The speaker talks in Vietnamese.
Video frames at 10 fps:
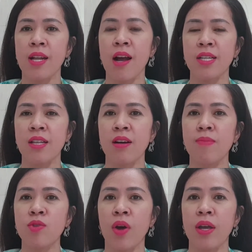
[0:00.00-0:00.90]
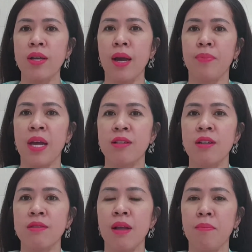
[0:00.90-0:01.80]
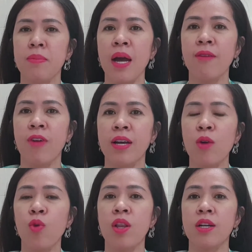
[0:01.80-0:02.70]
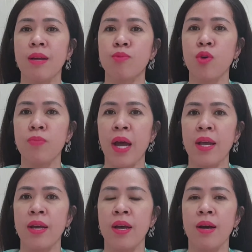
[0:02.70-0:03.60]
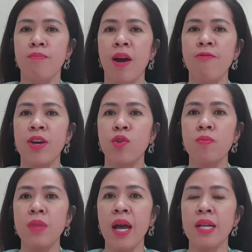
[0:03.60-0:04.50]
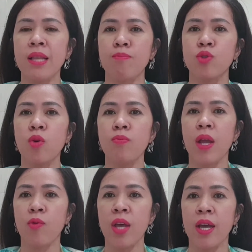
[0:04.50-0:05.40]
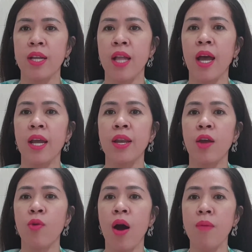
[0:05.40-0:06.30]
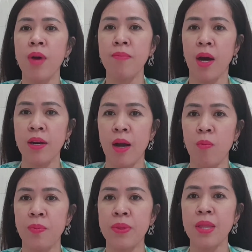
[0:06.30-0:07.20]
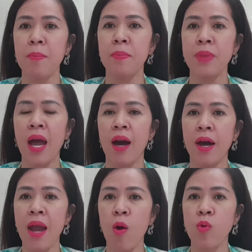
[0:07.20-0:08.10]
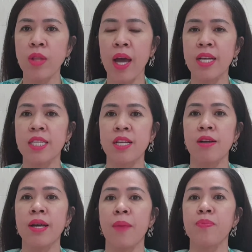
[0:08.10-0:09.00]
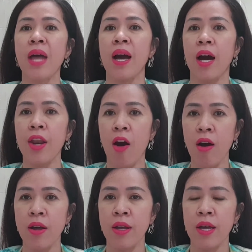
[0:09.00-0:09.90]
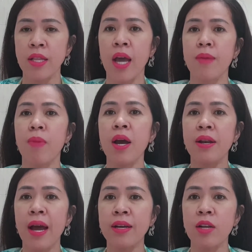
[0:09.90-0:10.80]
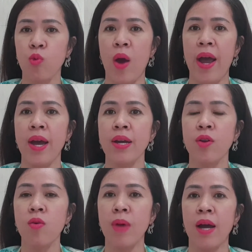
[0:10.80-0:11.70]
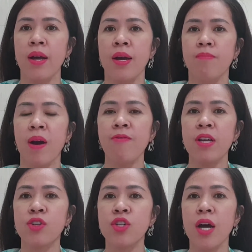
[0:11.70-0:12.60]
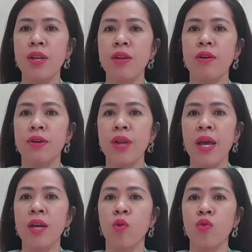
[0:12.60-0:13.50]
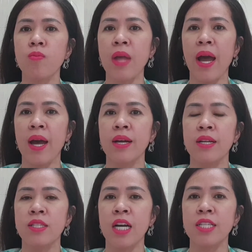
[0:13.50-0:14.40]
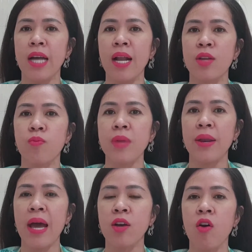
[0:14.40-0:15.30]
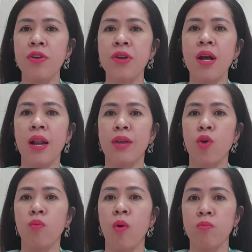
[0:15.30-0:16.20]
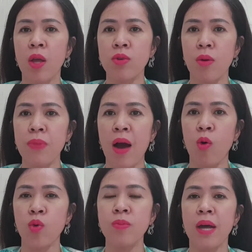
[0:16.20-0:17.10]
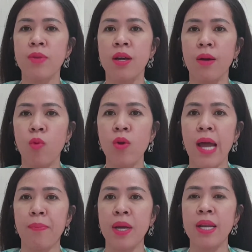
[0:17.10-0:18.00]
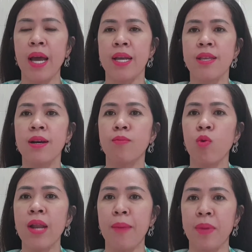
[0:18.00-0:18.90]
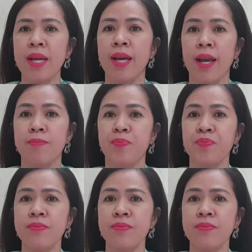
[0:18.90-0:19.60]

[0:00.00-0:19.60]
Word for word: thì thật sự Bích Thủy ngày hôm nay rất tâm đắc về cái quy luật tập trung này bởi vì chúng ta tập trung điều gì thì điều đó mới mở rộng tâm ta ở đâu thì sự nghiệp ta ở đó thì mới ra kết quả đúng không ạ bởi vì trên đường đi của chúng ta chắc chắn là chúng ta đang có rất là nhiều mục tiêu trong đầu chúng ta vừa muốn làm cái này vừa muốn làm cái kia